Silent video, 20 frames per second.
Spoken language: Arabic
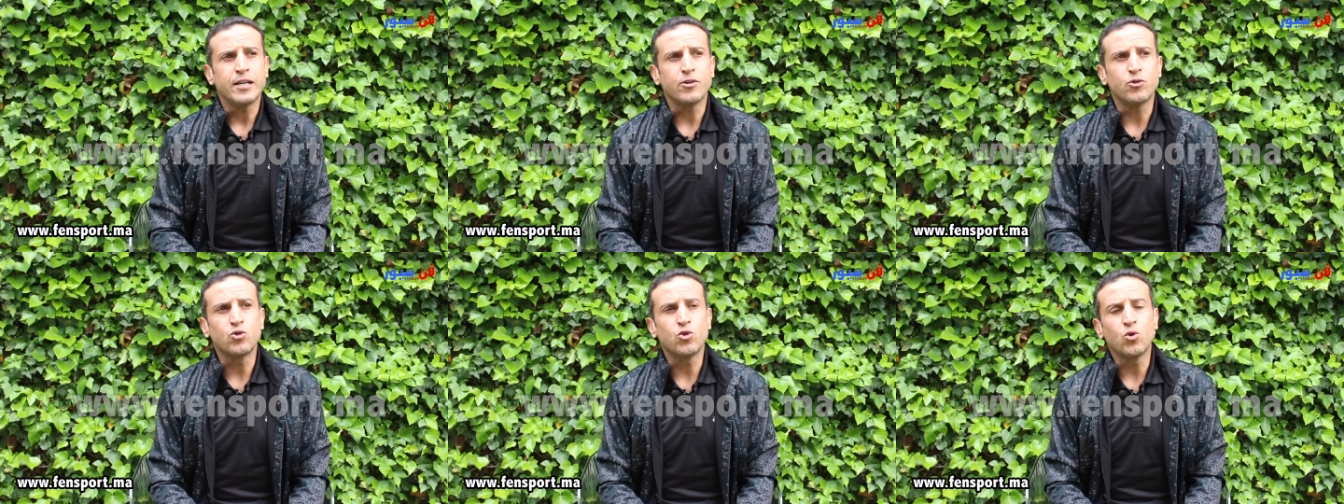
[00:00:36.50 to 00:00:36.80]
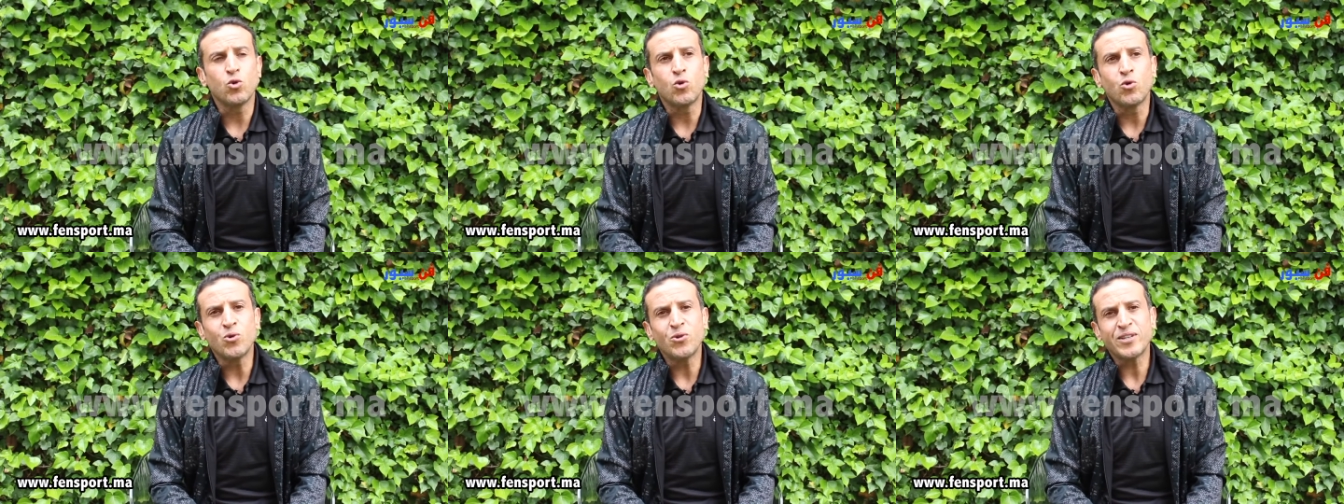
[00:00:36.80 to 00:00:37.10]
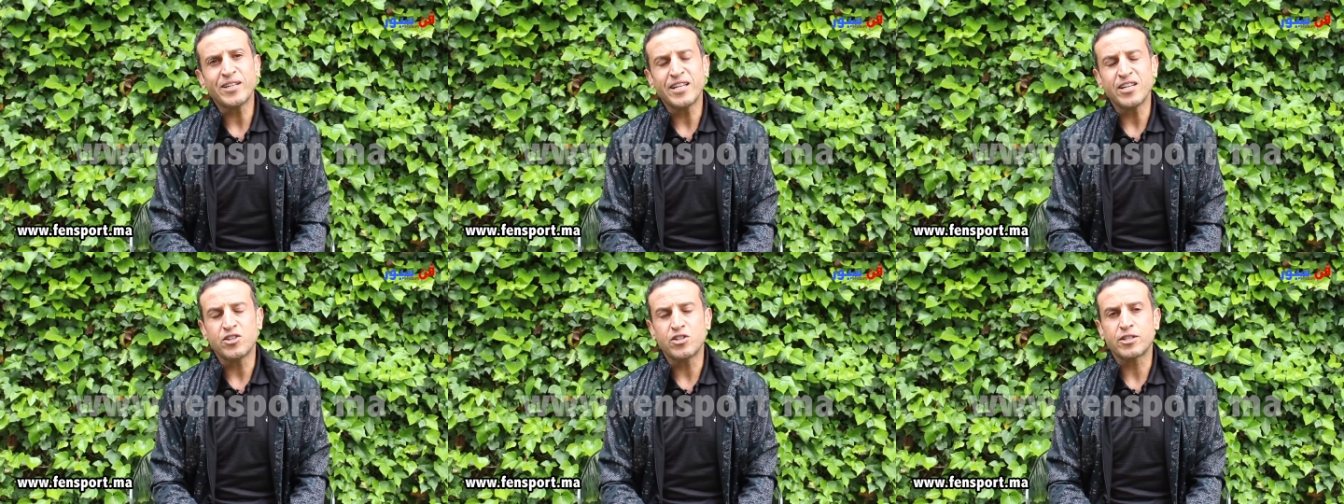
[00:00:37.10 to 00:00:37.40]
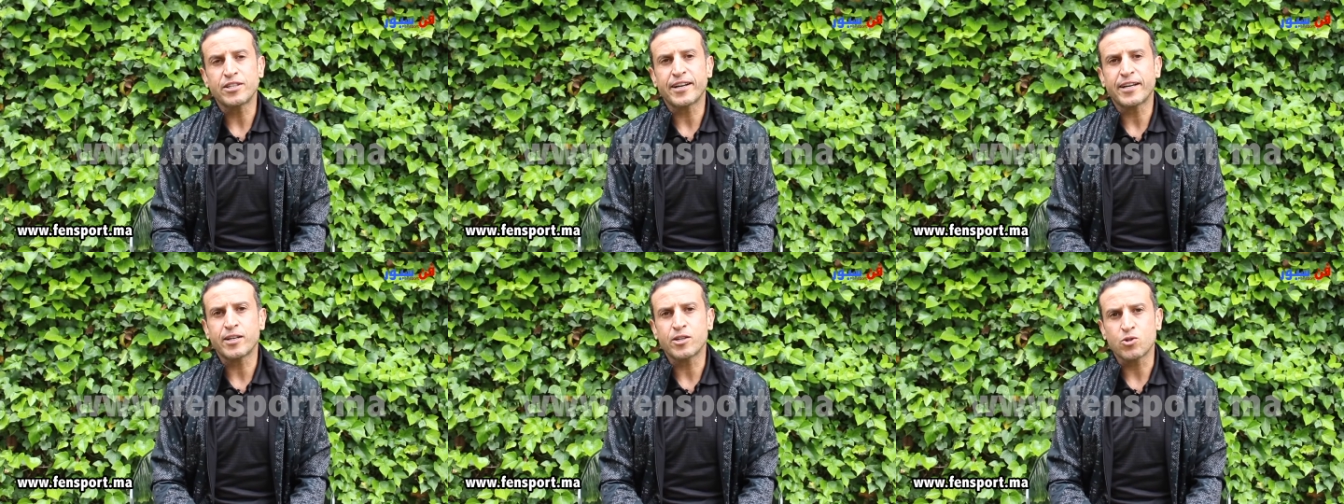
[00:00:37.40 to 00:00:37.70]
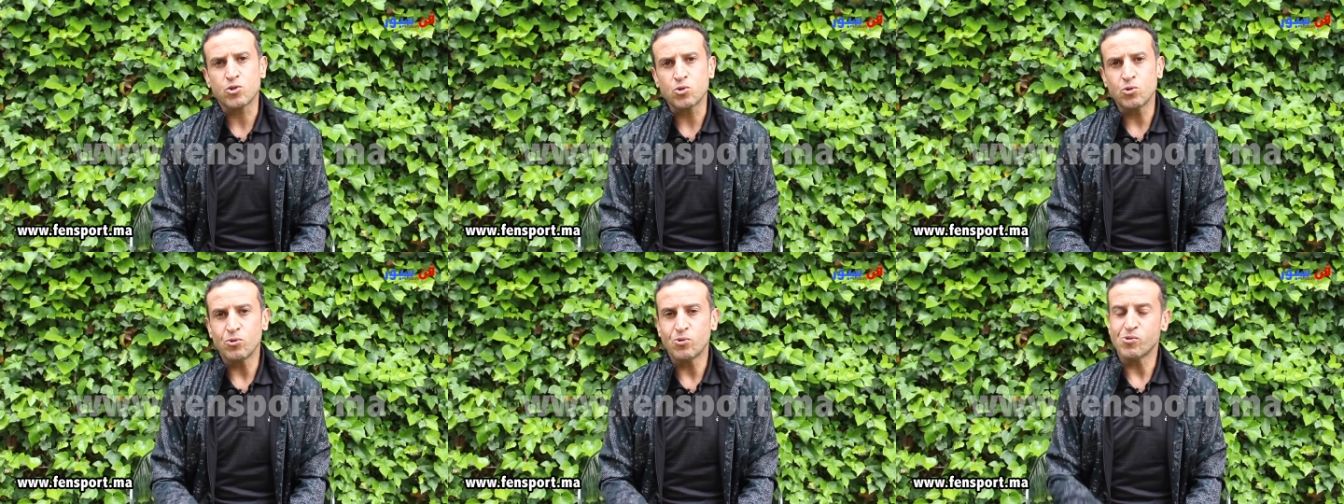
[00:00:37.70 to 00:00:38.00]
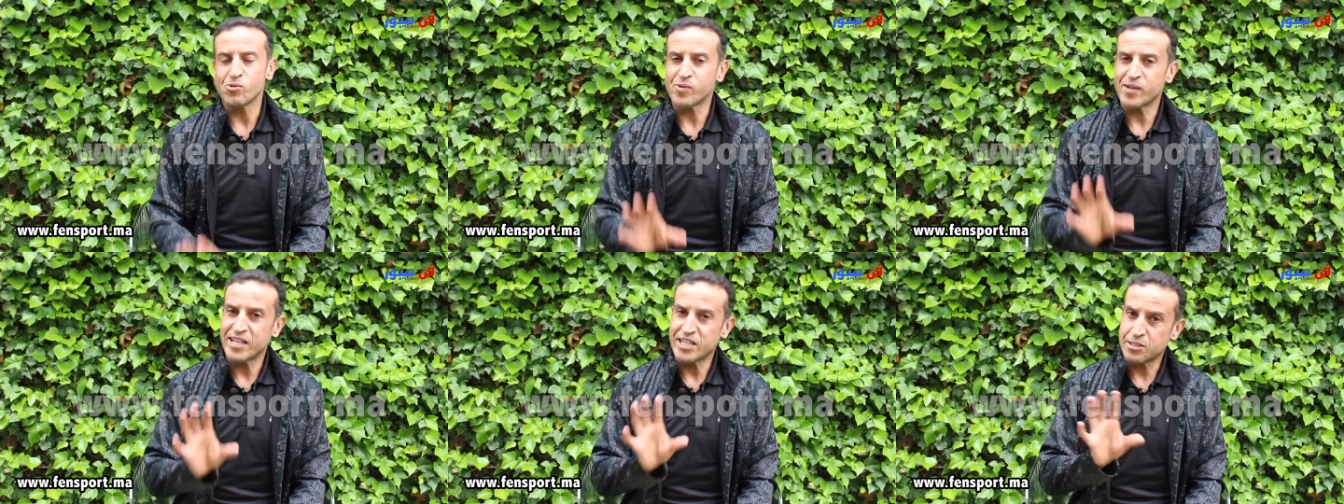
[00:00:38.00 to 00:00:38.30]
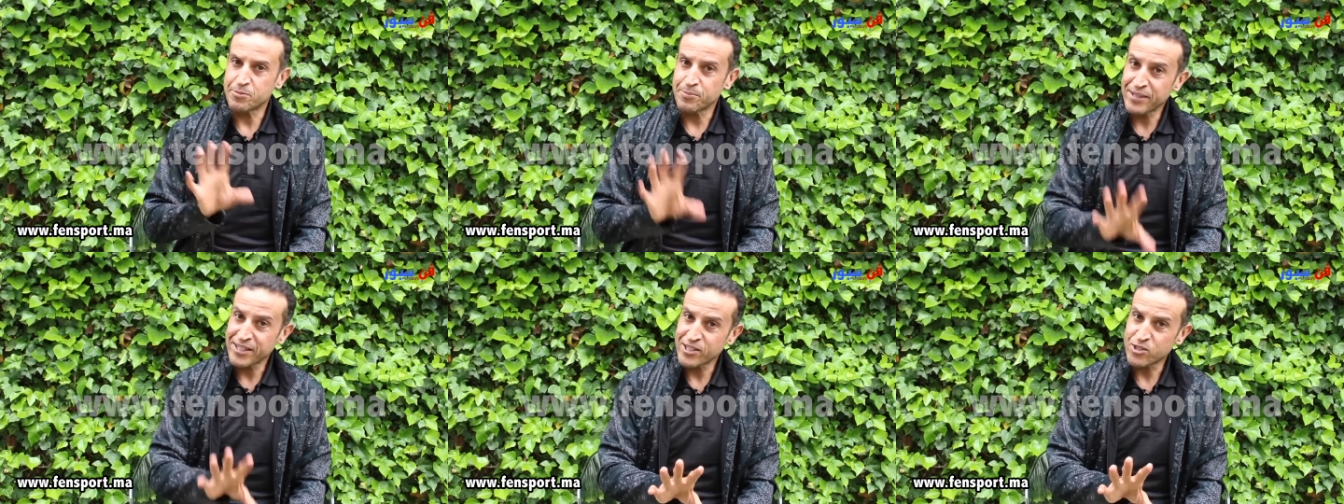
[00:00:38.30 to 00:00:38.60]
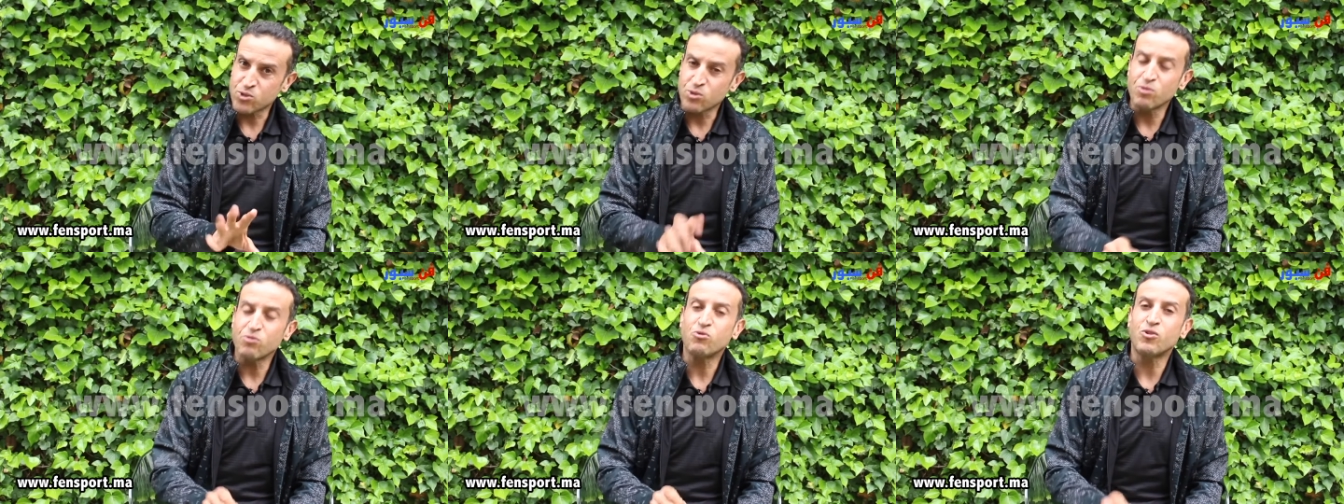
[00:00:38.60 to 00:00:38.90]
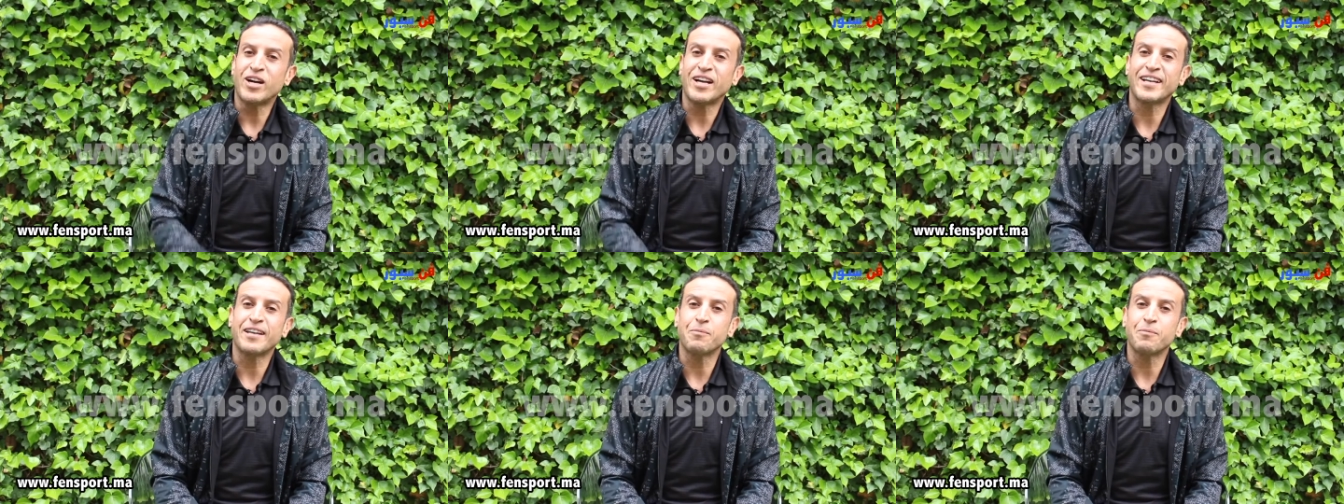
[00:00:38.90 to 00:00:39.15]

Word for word: الدهون كيتركزوا وكيتمركزوا في واحد